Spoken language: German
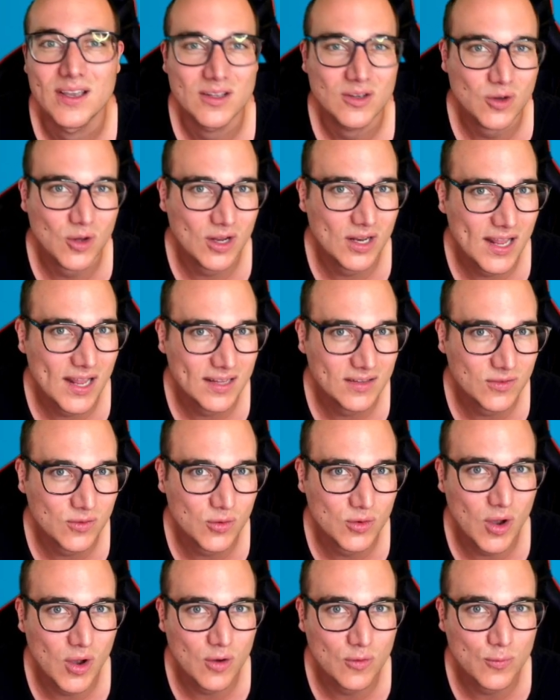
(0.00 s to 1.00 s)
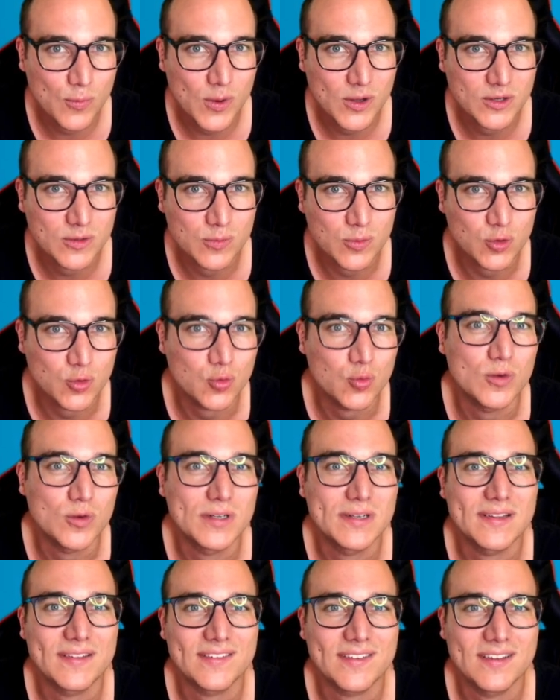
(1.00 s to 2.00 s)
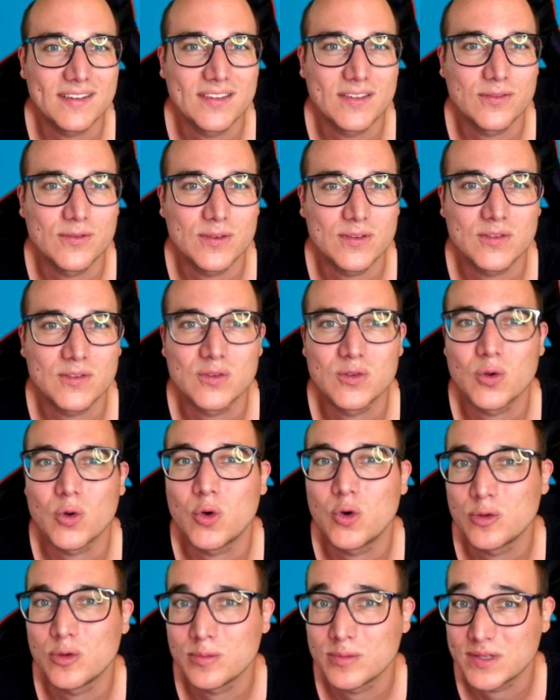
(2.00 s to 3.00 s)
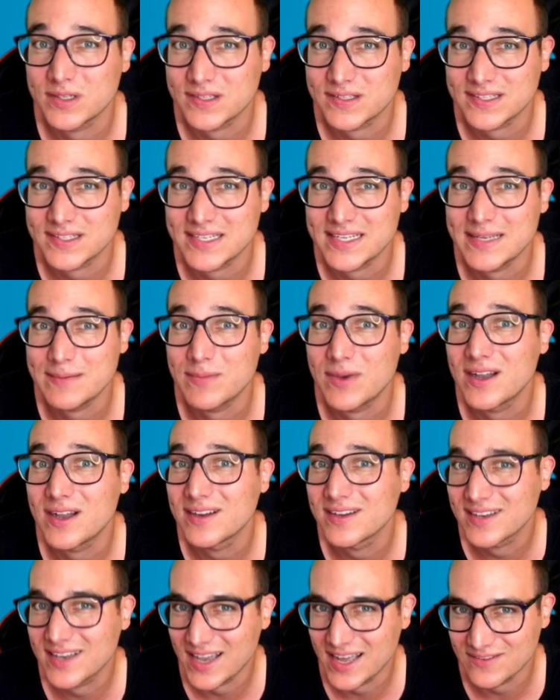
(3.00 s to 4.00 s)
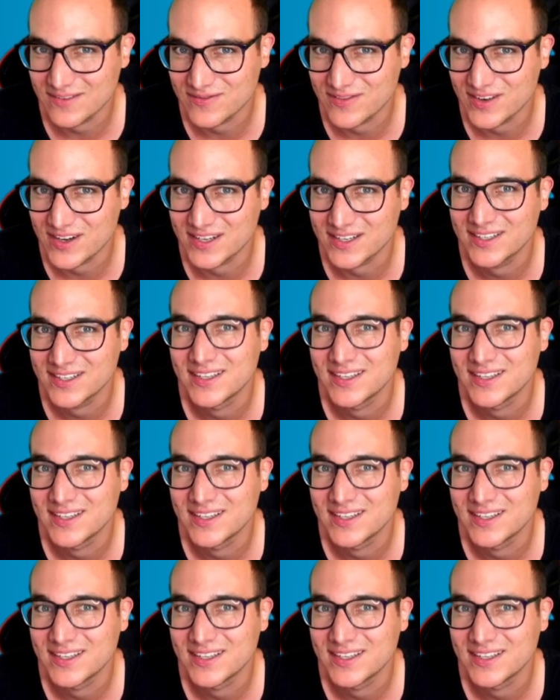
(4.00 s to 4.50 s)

Dort lernst du in aufbauenden Modulen das ganze Wissen rund um das Thema Canva.